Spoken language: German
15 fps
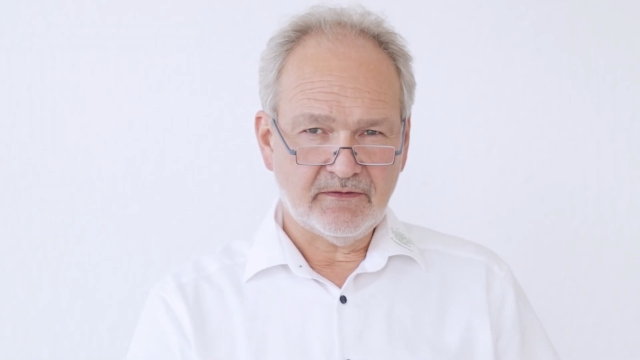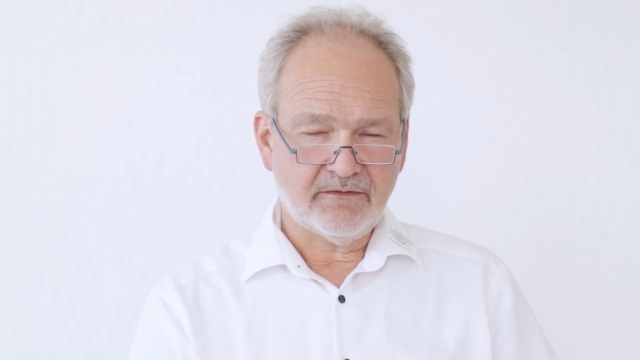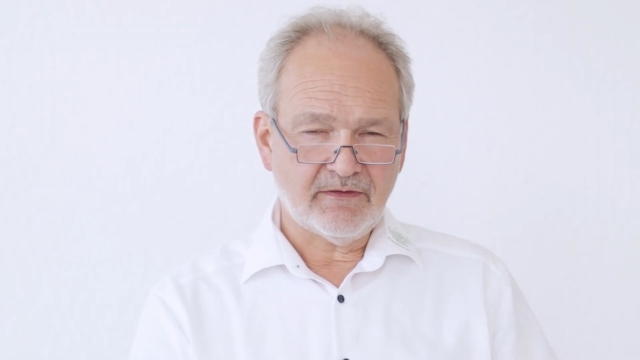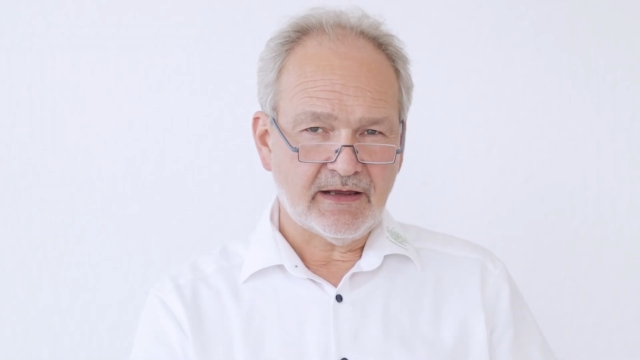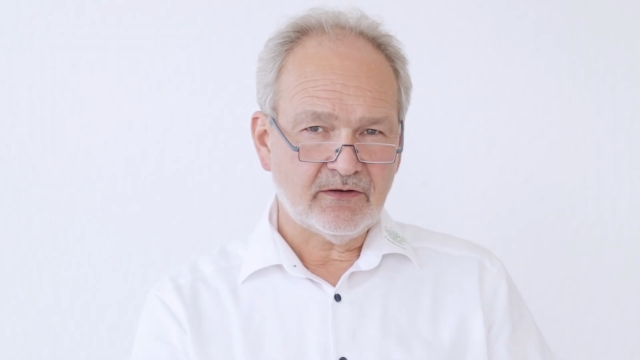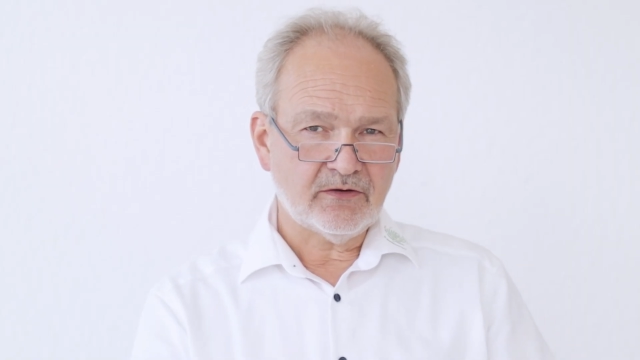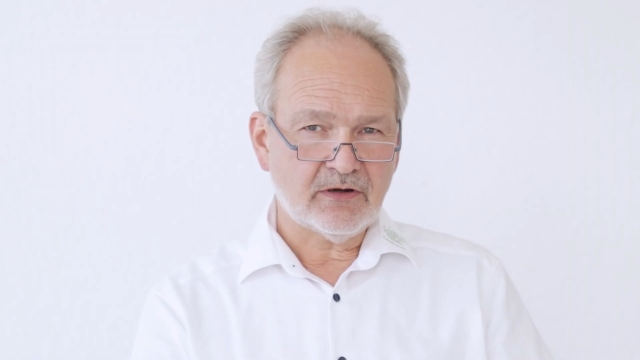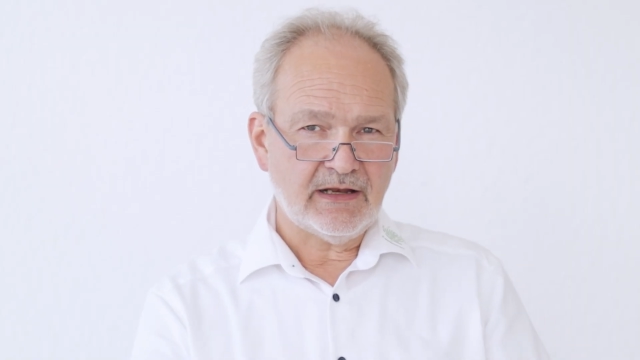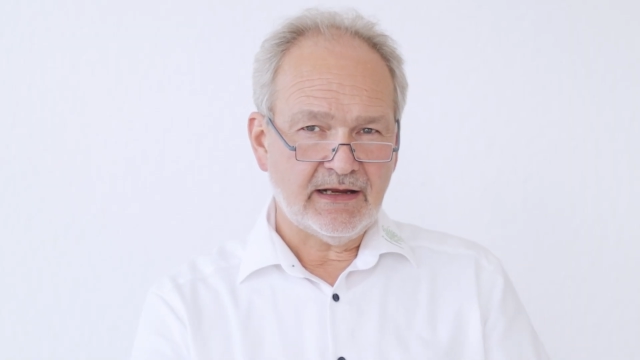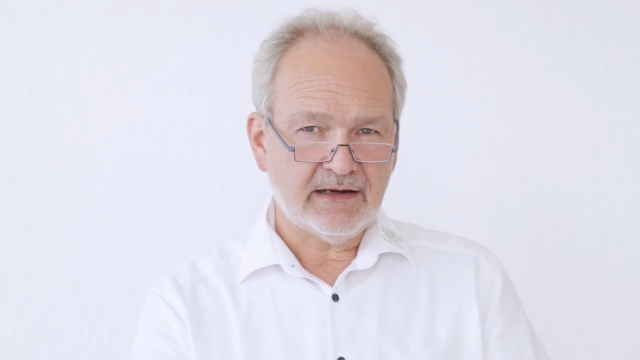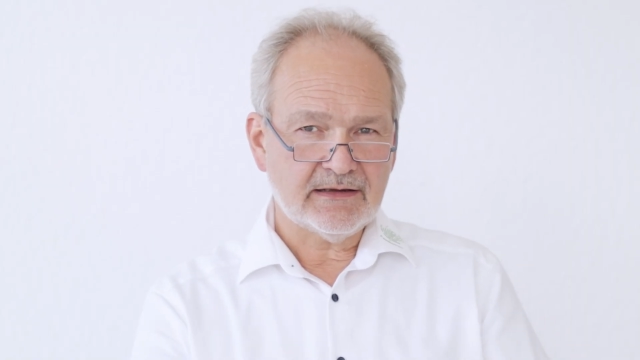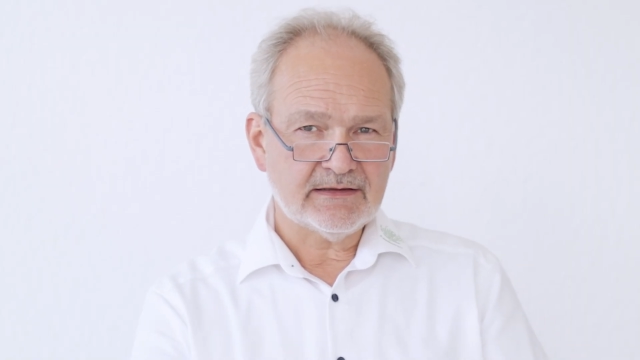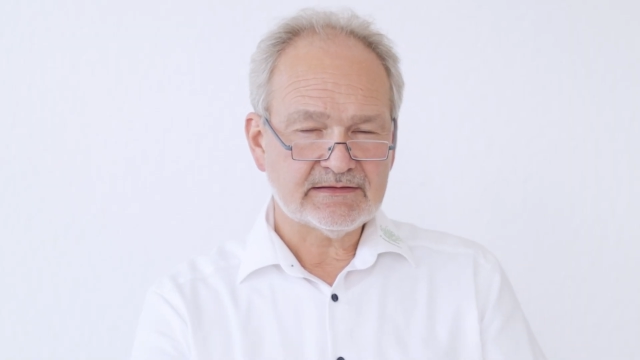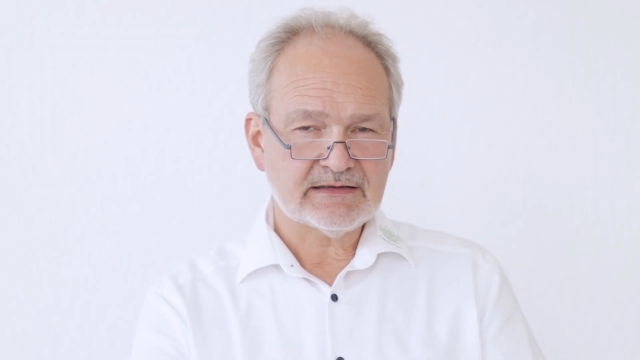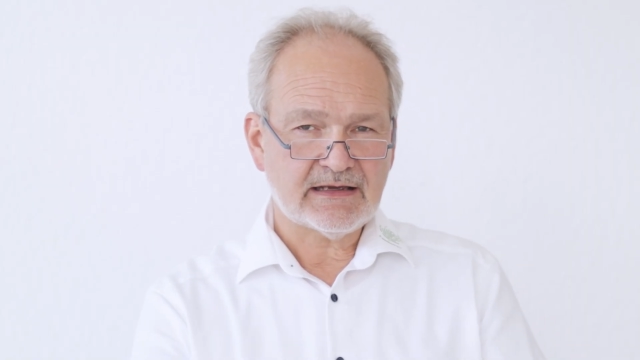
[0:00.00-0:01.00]
Wir werden noch
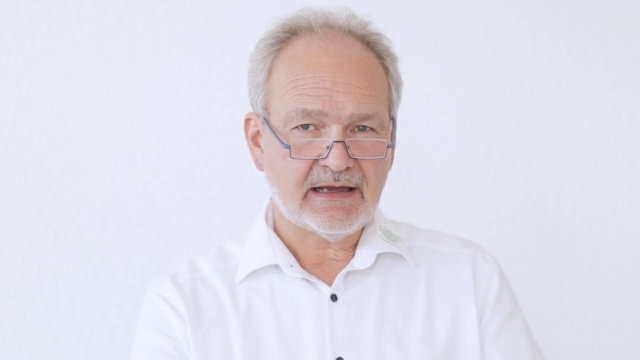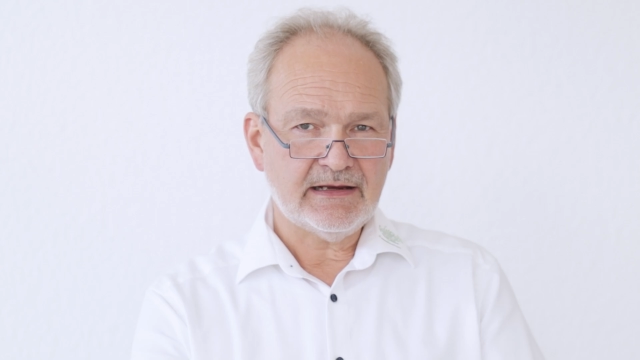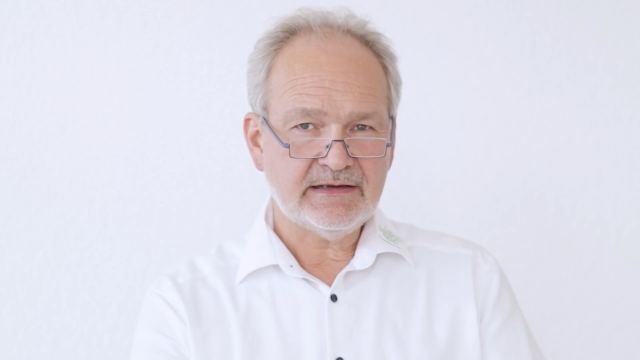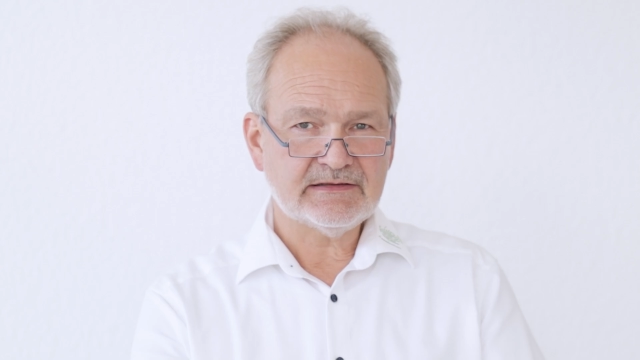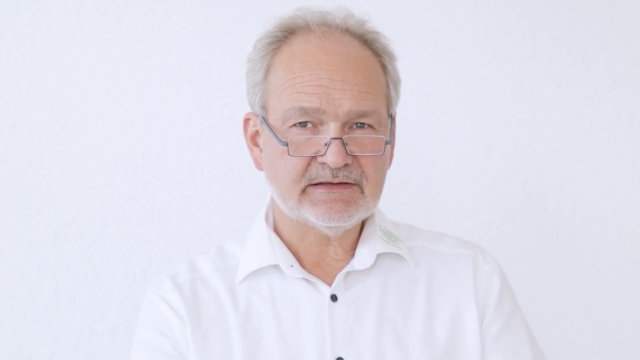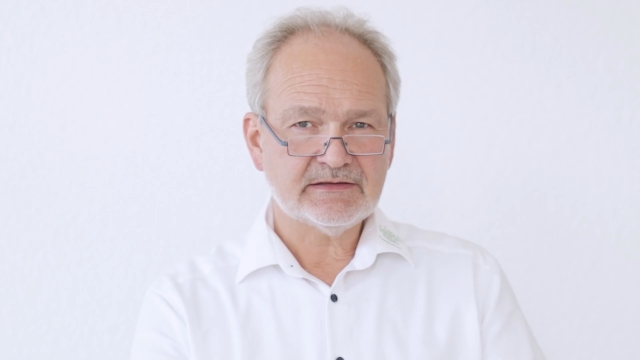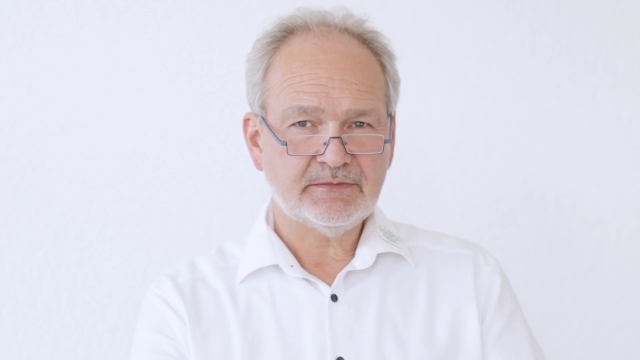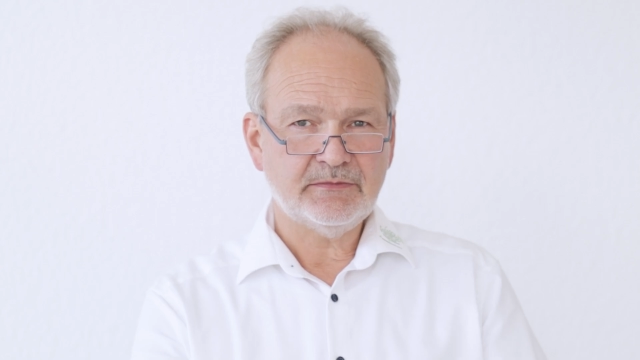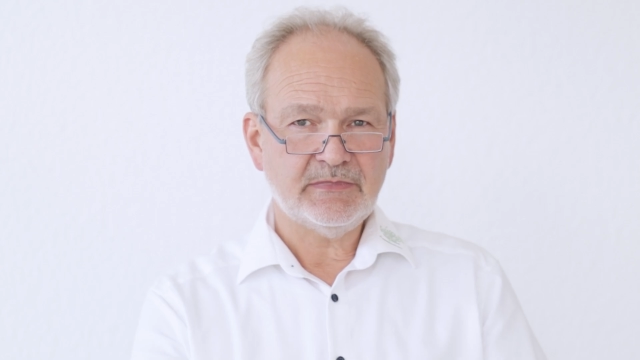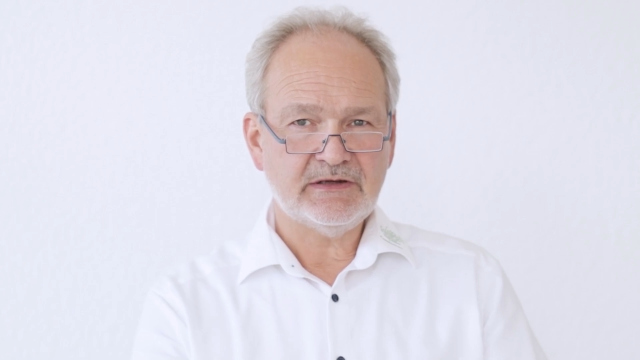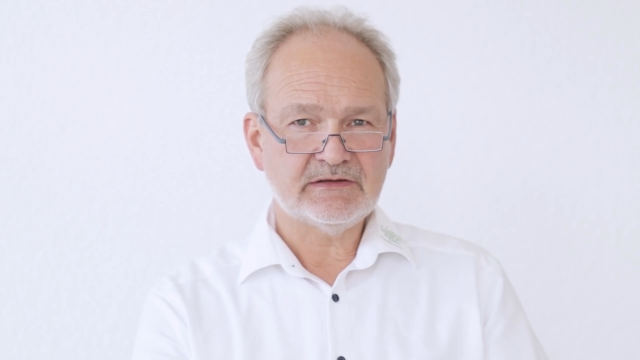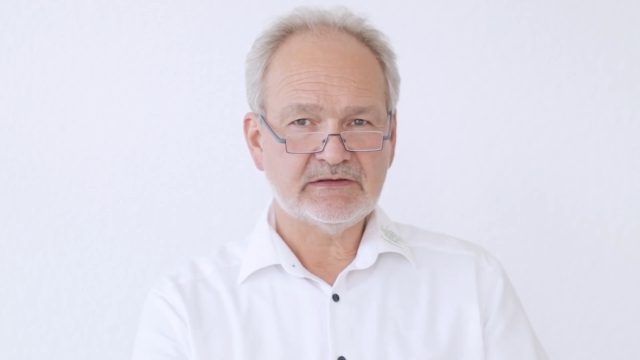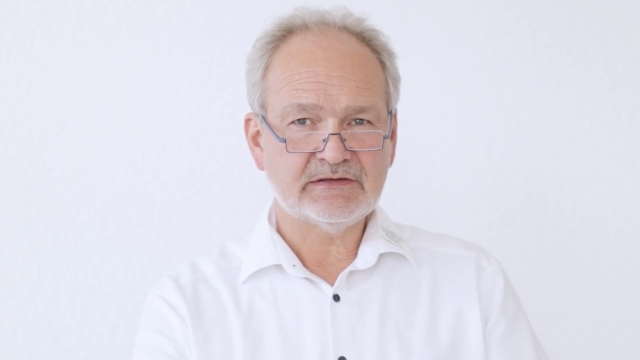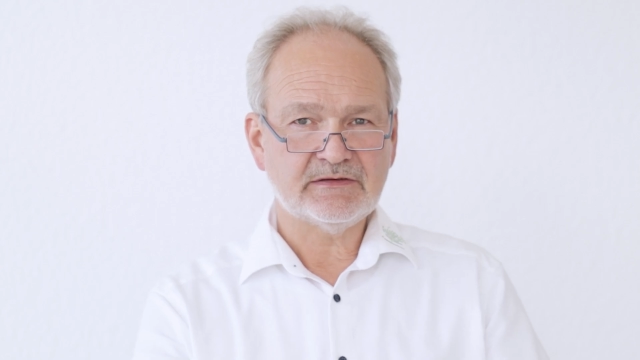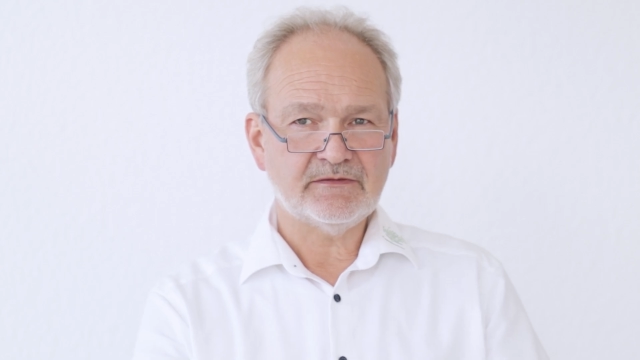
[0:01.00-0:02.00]
längere Zeit
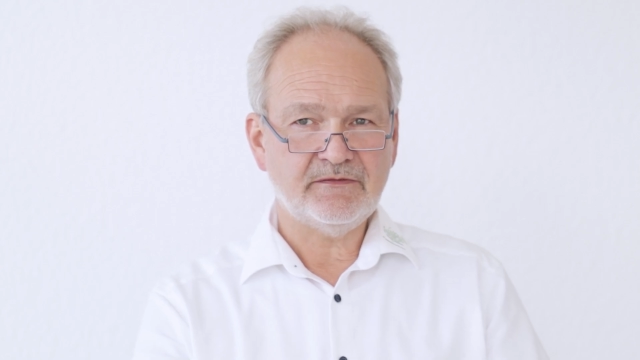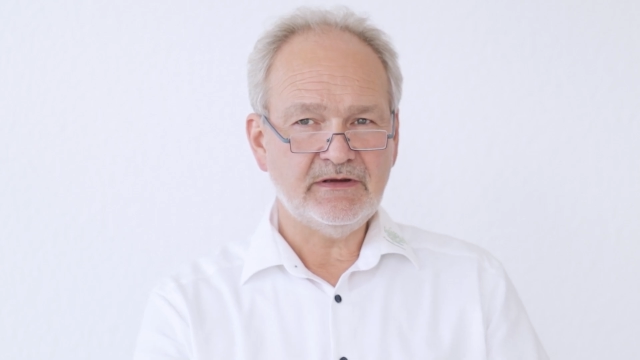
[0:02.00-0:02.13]
mit